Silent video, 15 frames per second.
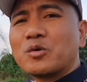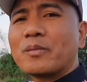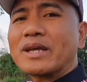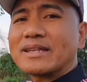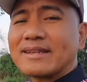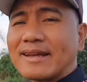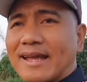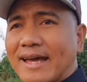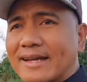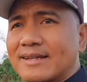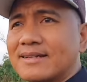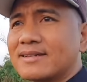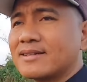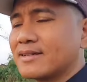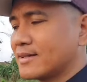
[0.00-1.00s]
meteran
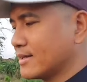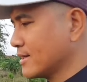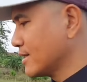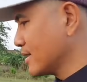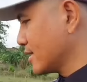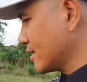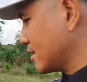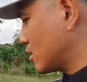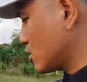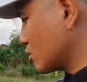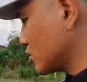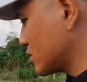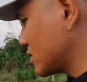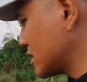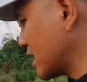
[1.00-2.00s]
terus